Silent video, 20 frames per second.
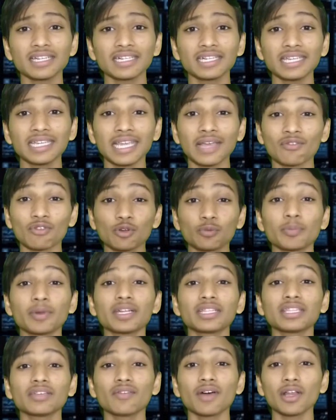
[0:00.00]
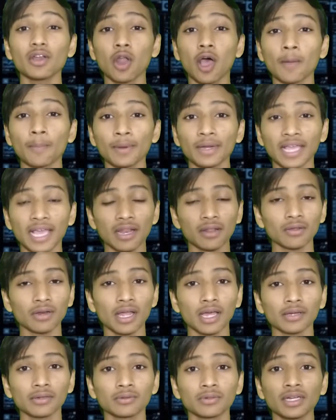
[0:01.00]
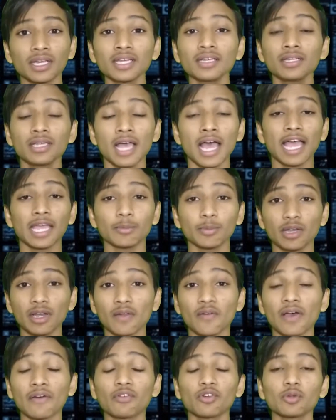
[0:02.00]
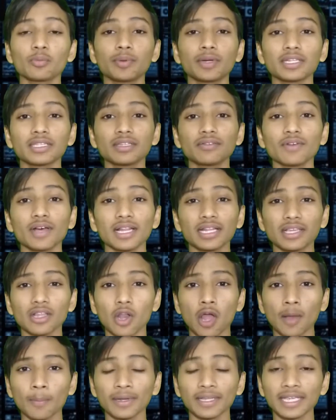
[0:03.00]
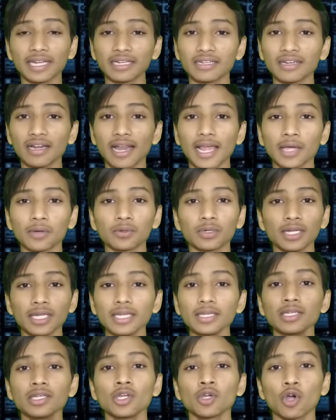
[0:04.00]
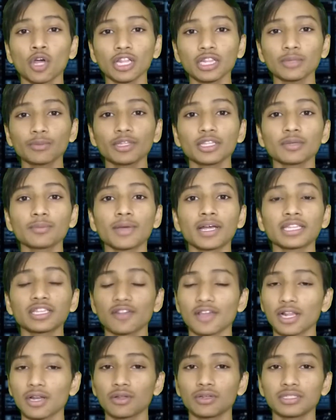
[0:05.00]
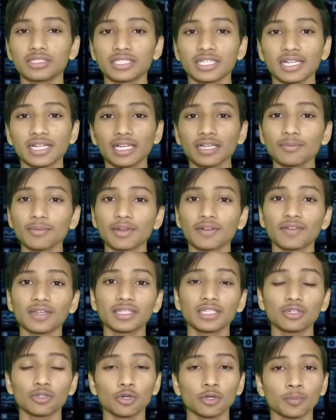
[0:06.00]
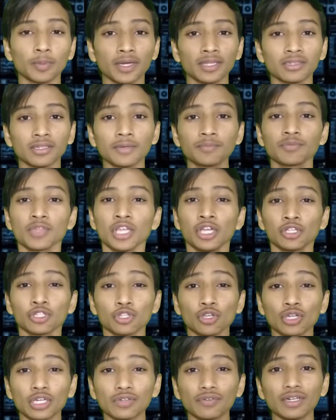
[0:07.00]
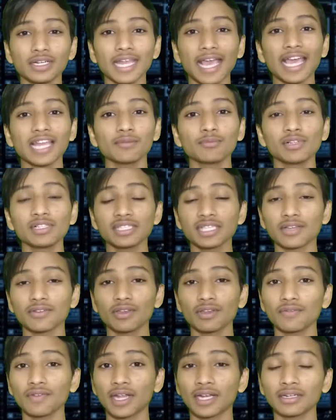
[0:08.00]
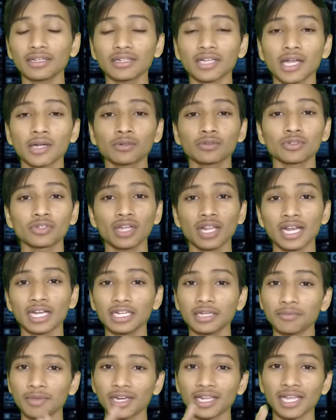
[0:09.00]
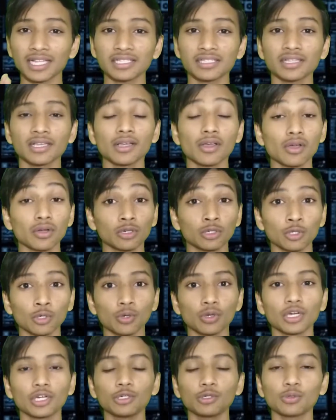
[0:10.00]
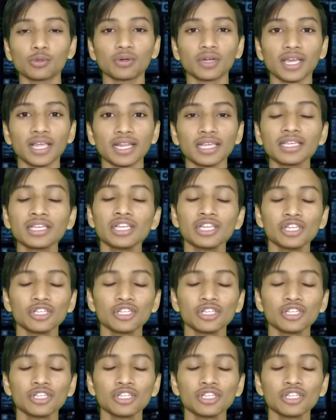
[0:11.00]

అంటే ఎవరు పడితే వాళ్ళు లోపలికి ఎలా రాకుండా ఐ మీన్ ఎవరికి పడితే వాళ్ళకి లోపలికి ఎంట్రీ లేకుండా కొంతమందికి మాత్రం ఎలా వచ్చేలాగా మనం అయితే డోర్ పెడతాం సో ఇటువంటి యానిమల్స్ అవేవి ఎంటర్ కాకుండా ఉండాలంటే మనకు ఖచ్చితంగా ఒక డోర్ అంటూ ఉండాలి